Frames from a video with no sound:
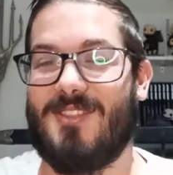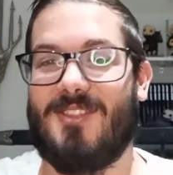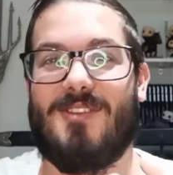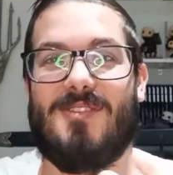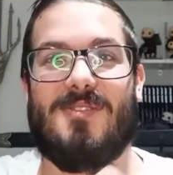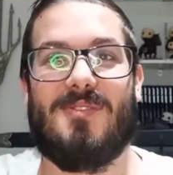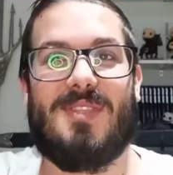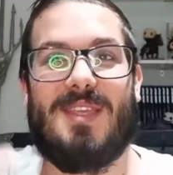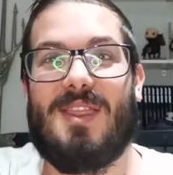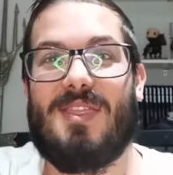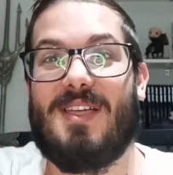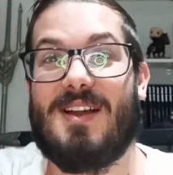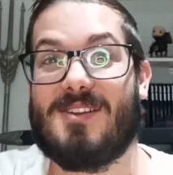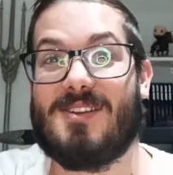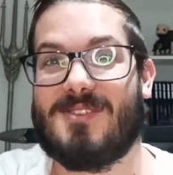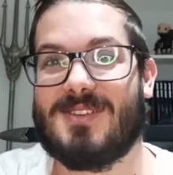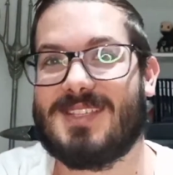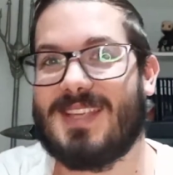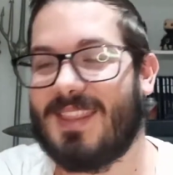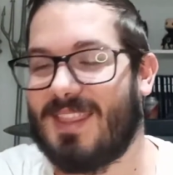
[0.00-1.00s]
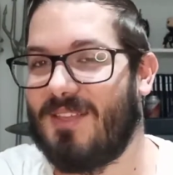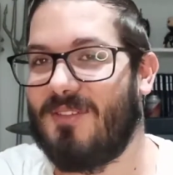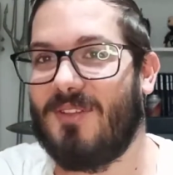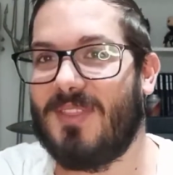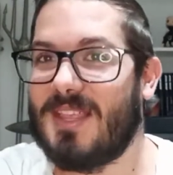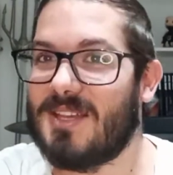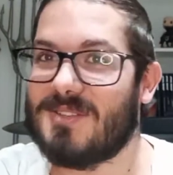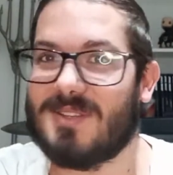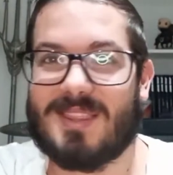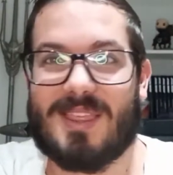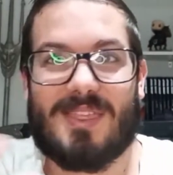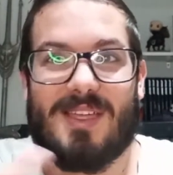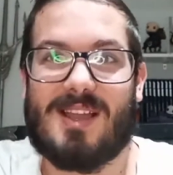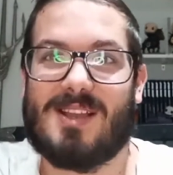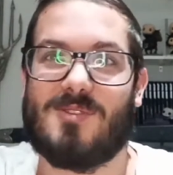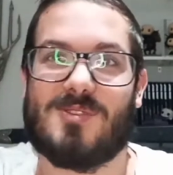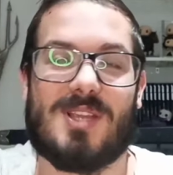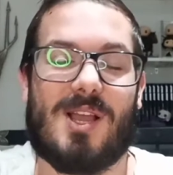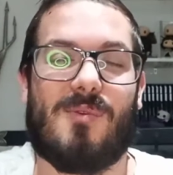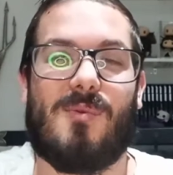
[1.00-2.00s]
Donde utilizan cosas redondas, utilizan
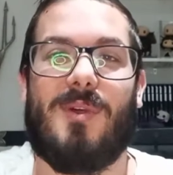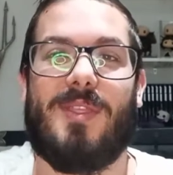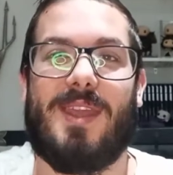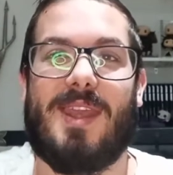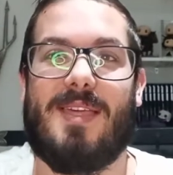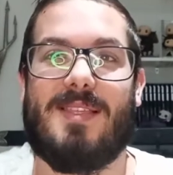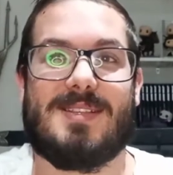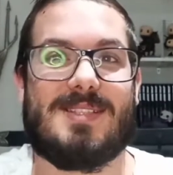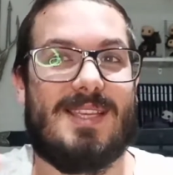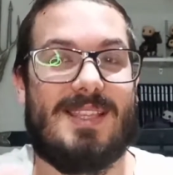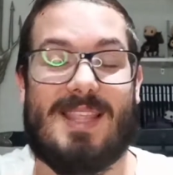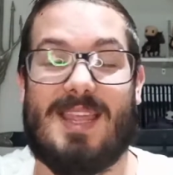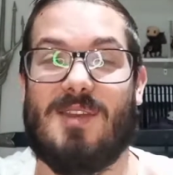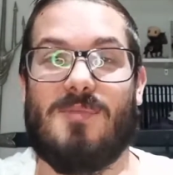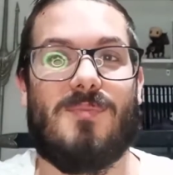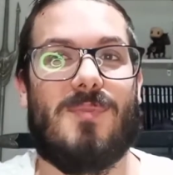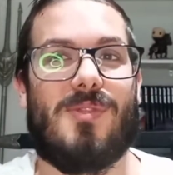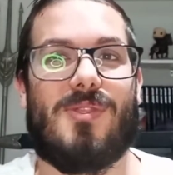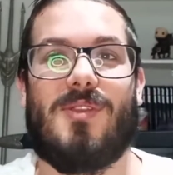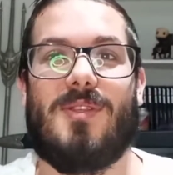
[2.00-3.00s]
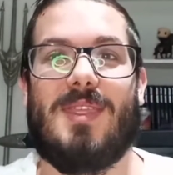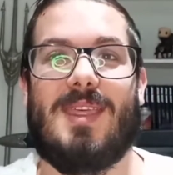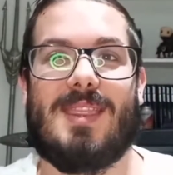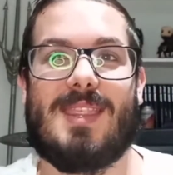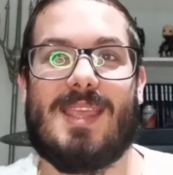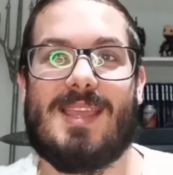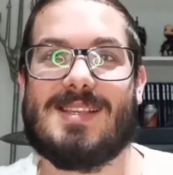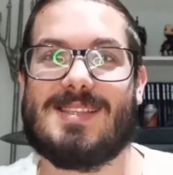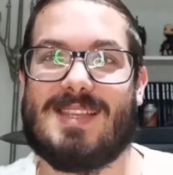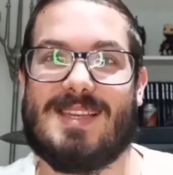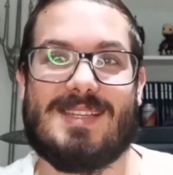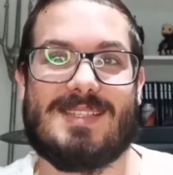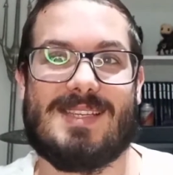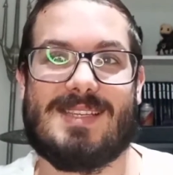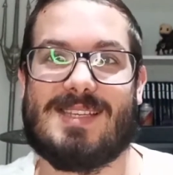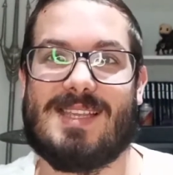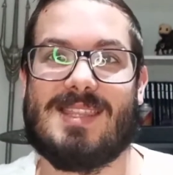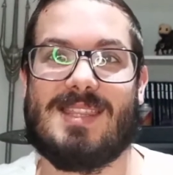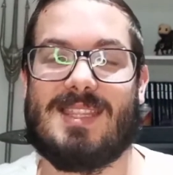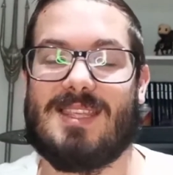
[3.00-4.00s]
cosas cuadradas y tiene un montón de detalles en ese
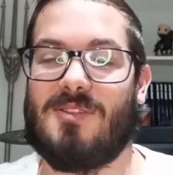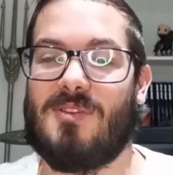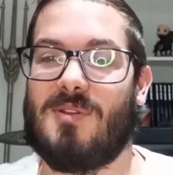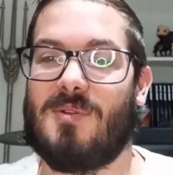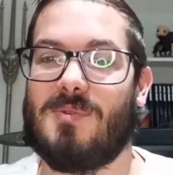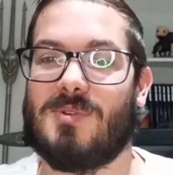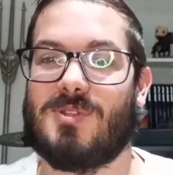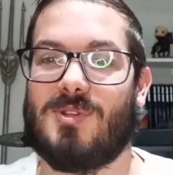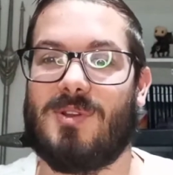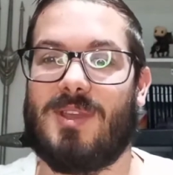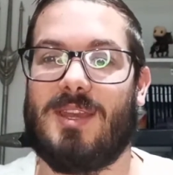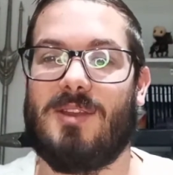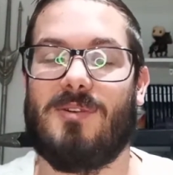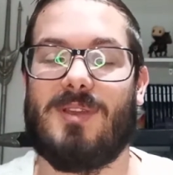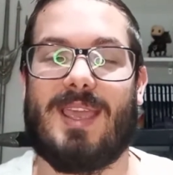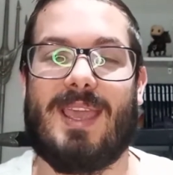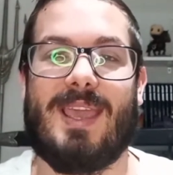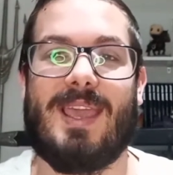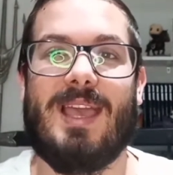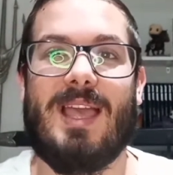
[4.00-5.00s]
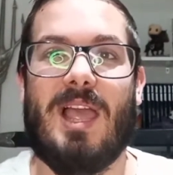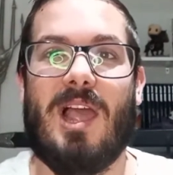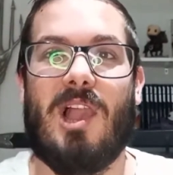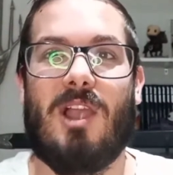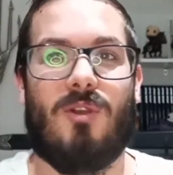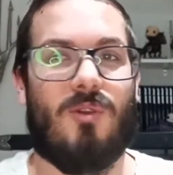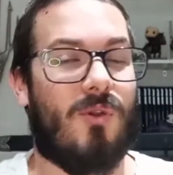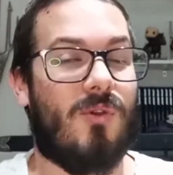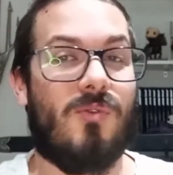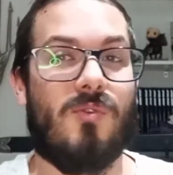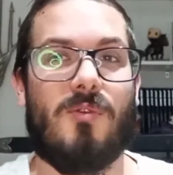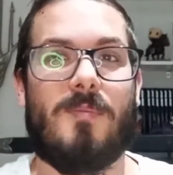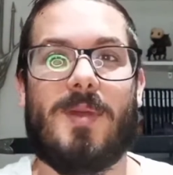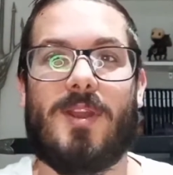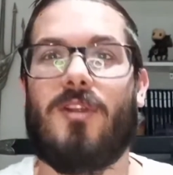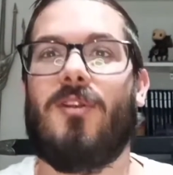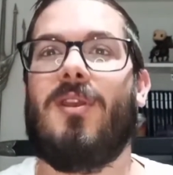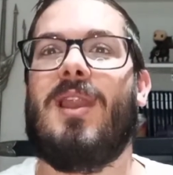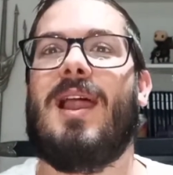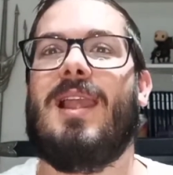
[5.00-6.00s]
sentido incluso. Creo que los
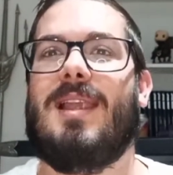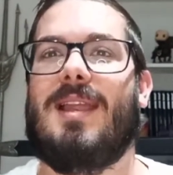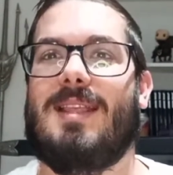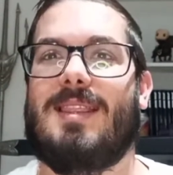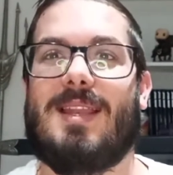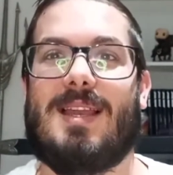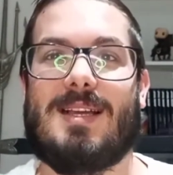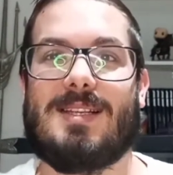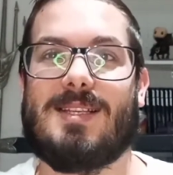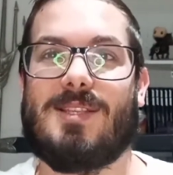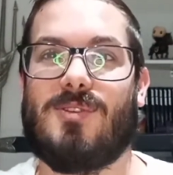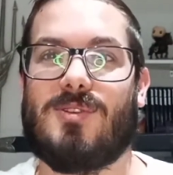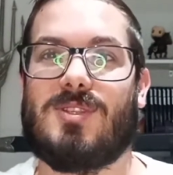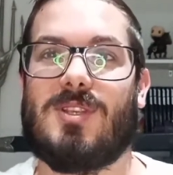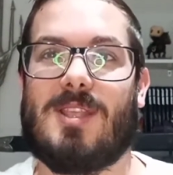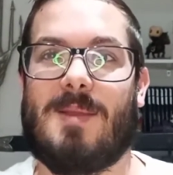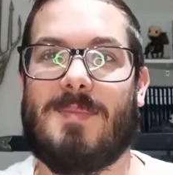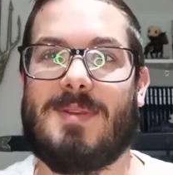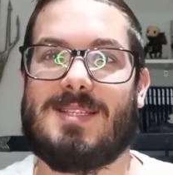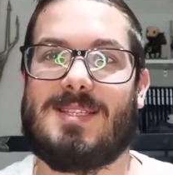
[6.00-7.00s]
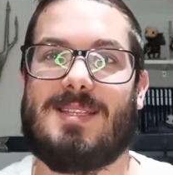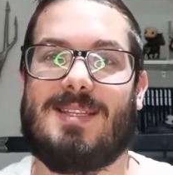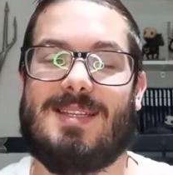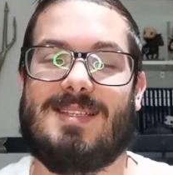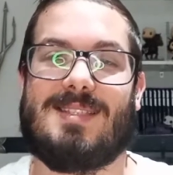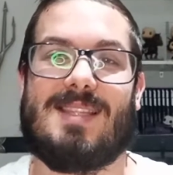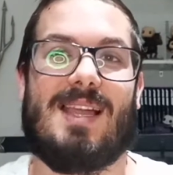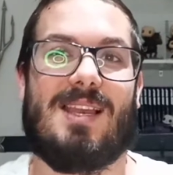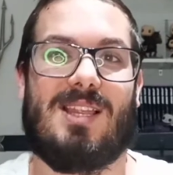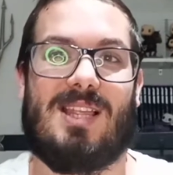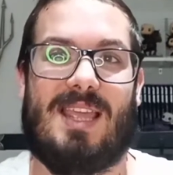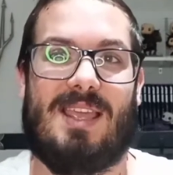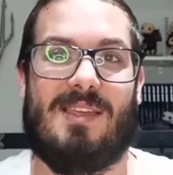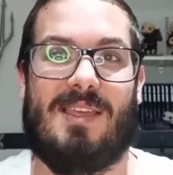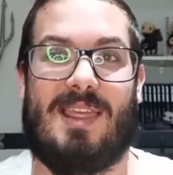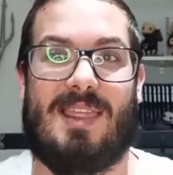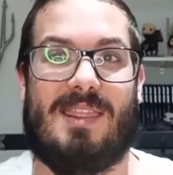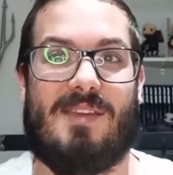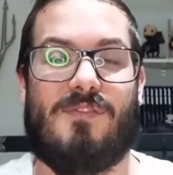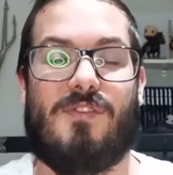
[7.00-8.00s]
números, las letras y todo eso también están
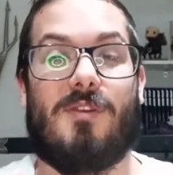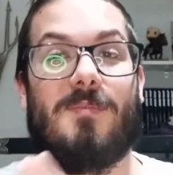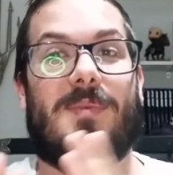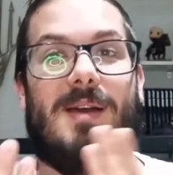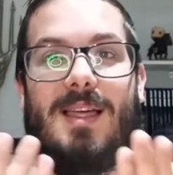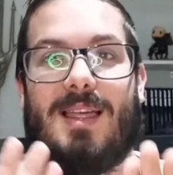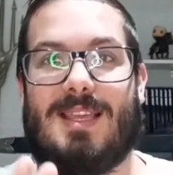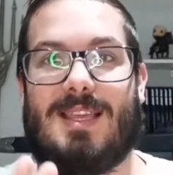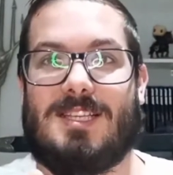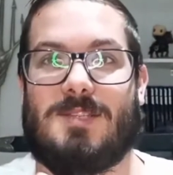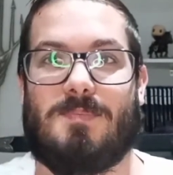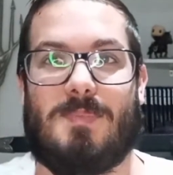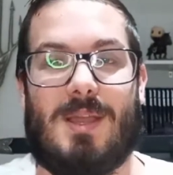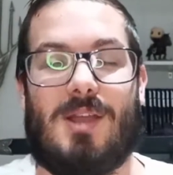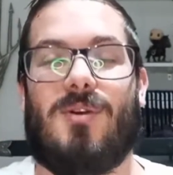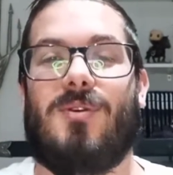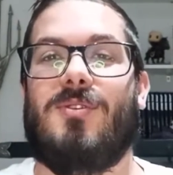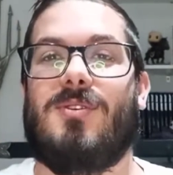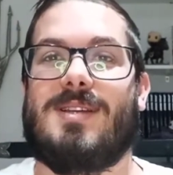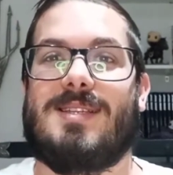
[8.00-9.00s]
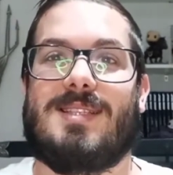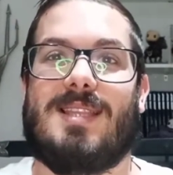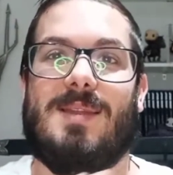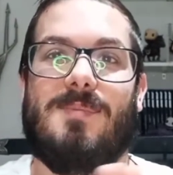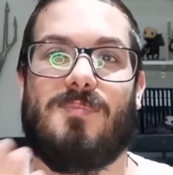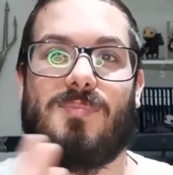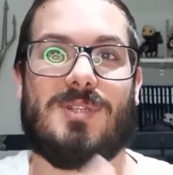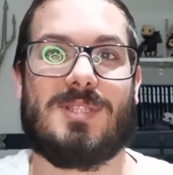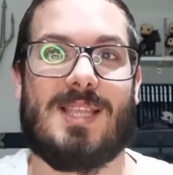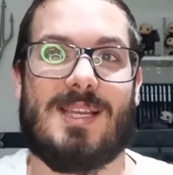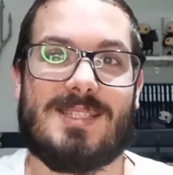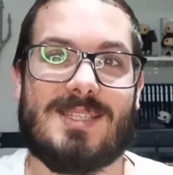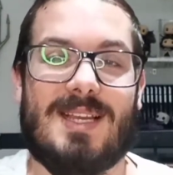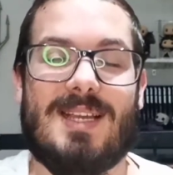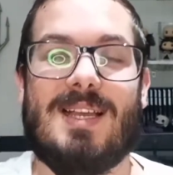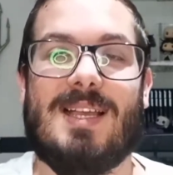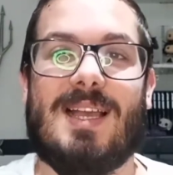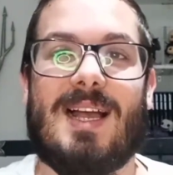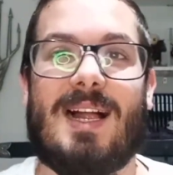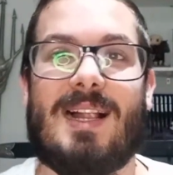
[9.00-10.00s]
eh, de forma de espejo, ¿no? Que están puestas
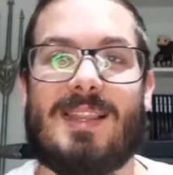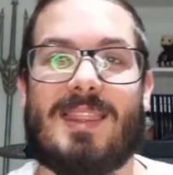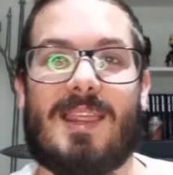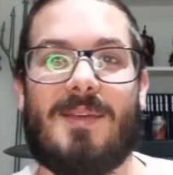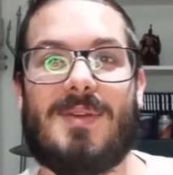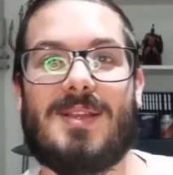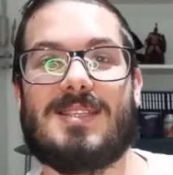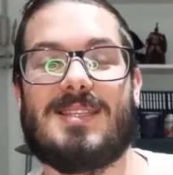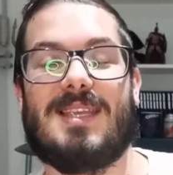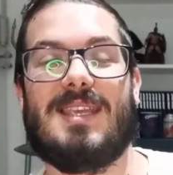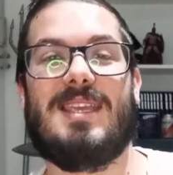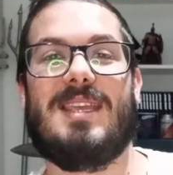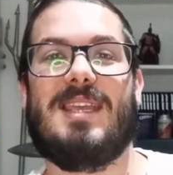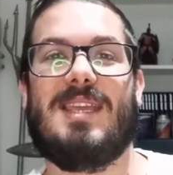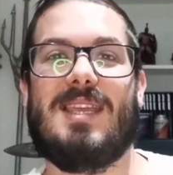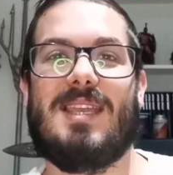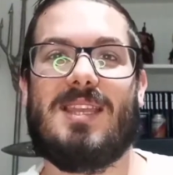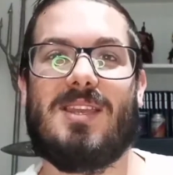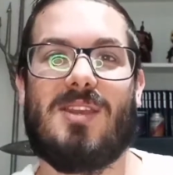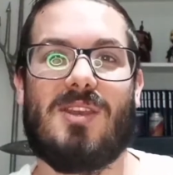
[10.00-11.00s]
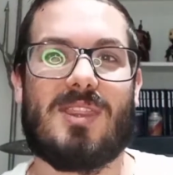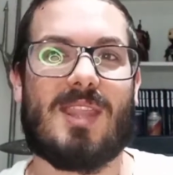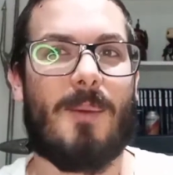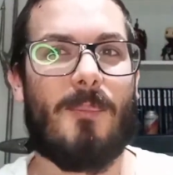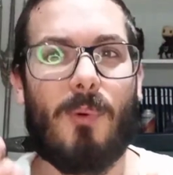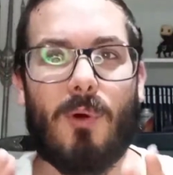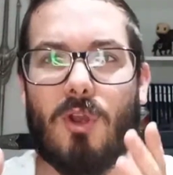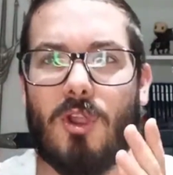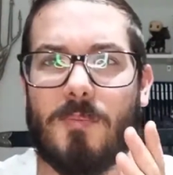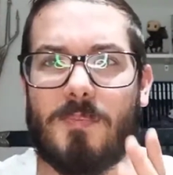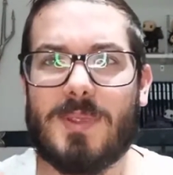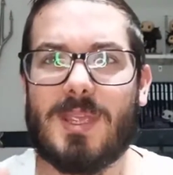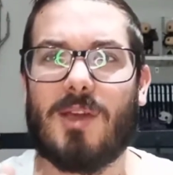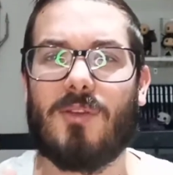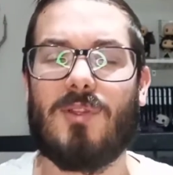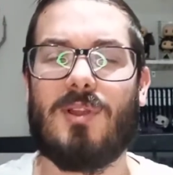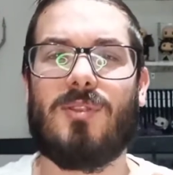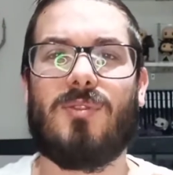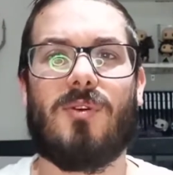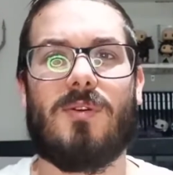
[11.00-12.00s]
al revés y tampoco lo he pillado
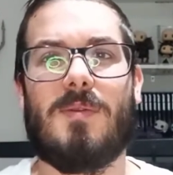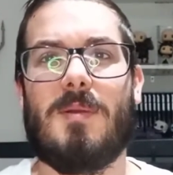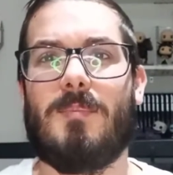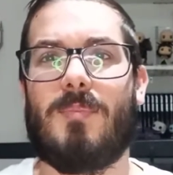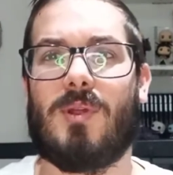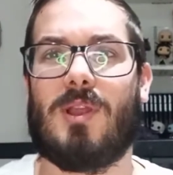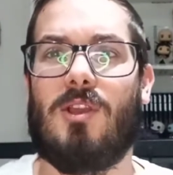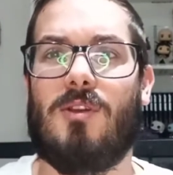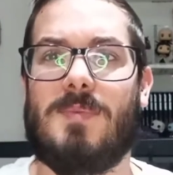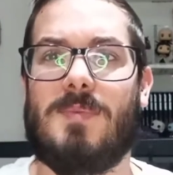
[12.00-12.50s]
del todo bien porque lo